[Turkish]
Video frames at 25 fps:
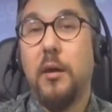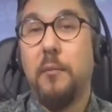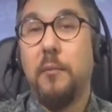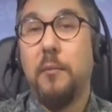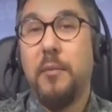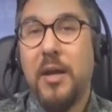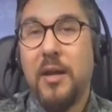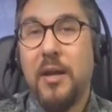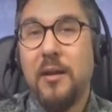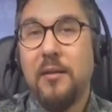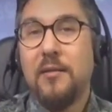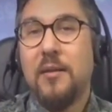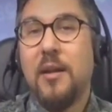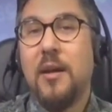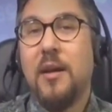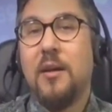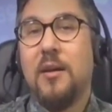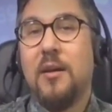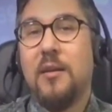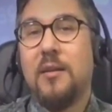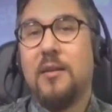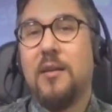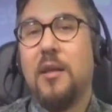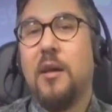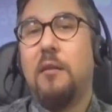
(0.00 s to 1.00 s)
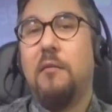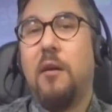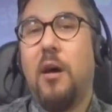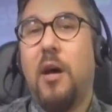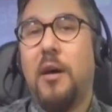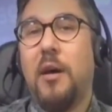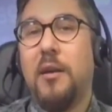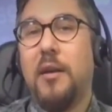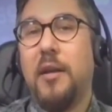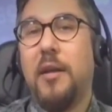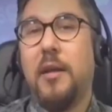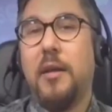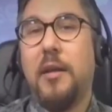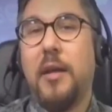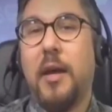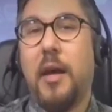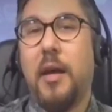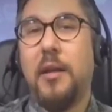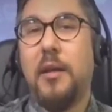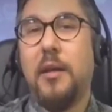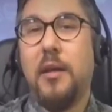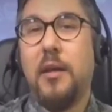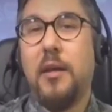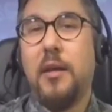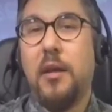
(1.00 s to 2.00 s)
Biraz daha kısa vade
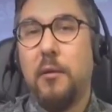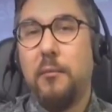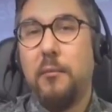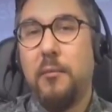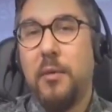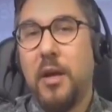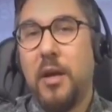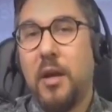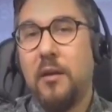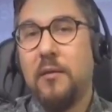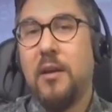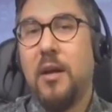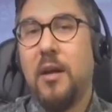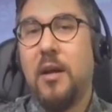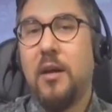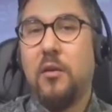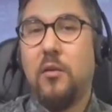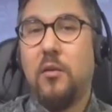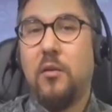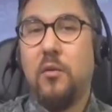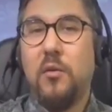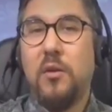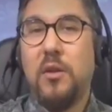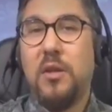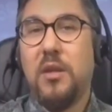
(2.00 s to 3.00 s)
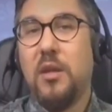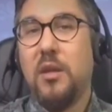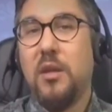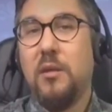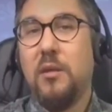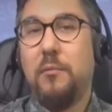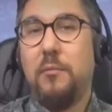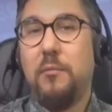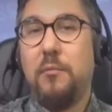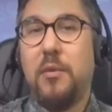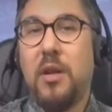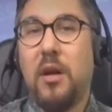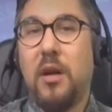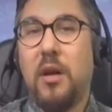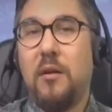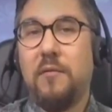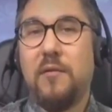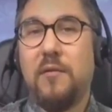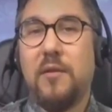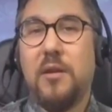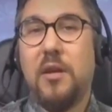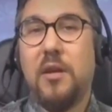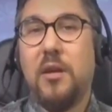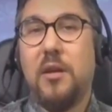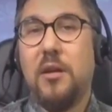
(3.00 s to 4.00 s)
yani biraz daha gün içi bir
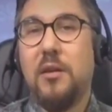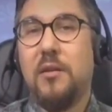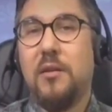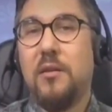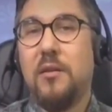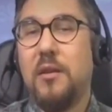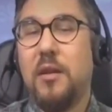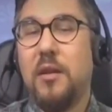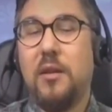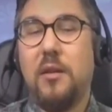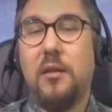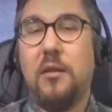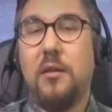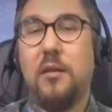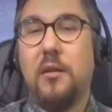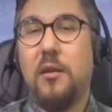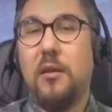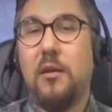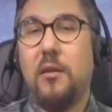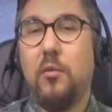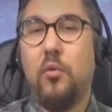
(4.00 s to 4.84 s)
hafta işte e,